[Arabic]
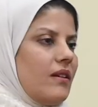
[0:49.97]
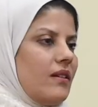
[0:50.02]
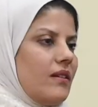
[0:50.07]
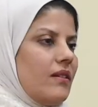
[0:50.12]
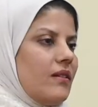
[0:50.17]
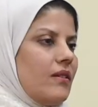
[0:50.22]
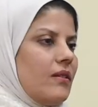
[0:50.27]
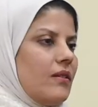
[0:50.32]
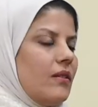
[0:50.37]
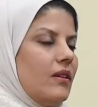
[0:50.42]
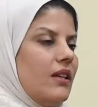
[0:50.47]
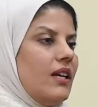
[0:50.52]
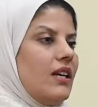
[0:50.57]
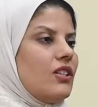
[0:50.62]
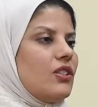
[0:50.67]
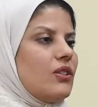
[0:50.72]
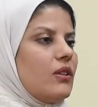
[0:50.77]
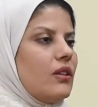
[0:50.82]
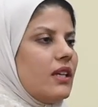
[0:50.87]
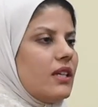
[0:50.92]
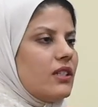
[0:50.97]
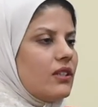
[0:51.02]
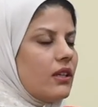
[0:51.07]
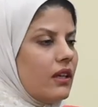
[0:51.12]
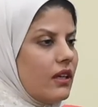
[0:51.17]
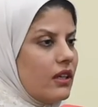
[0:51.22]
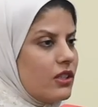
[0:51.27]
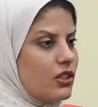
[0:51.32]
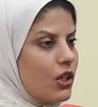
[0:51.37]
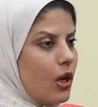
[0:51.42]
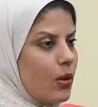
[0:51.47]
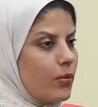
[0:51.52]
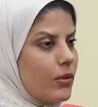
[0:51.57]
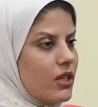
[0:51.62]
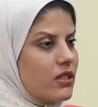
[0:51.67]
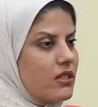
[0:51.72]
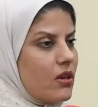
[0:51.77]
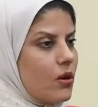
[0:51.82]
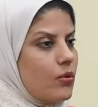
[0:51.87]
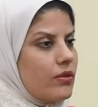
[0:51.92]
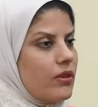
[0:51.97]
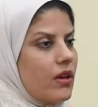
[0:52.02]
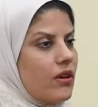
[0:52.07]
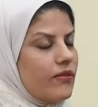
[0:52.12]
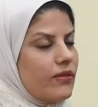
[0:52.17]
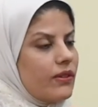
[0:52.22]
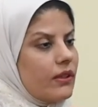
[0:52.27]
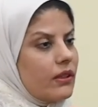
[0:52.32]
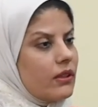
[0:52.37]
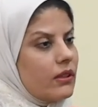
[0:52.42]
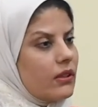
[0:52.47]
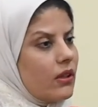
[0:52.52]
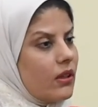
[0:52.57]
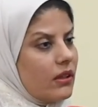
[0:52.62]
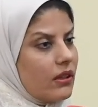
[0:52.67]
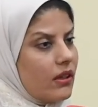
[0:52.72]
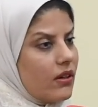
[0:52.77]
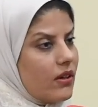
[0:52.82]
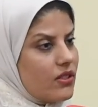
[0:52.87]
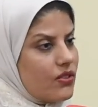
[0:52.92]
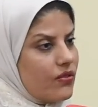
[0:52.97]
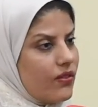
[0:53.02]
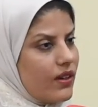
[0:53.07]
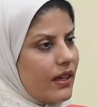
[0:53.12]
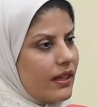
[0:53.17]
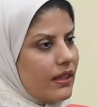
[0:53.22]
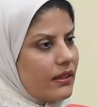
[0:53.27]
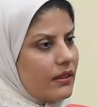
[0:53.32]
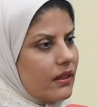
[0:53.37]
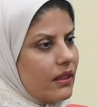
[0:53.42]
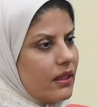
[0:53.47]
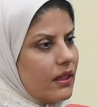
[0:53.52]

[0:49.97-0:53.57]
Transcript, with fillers: آه، ليش ليش الحجامه يسوونها في القطاع الخاص فقط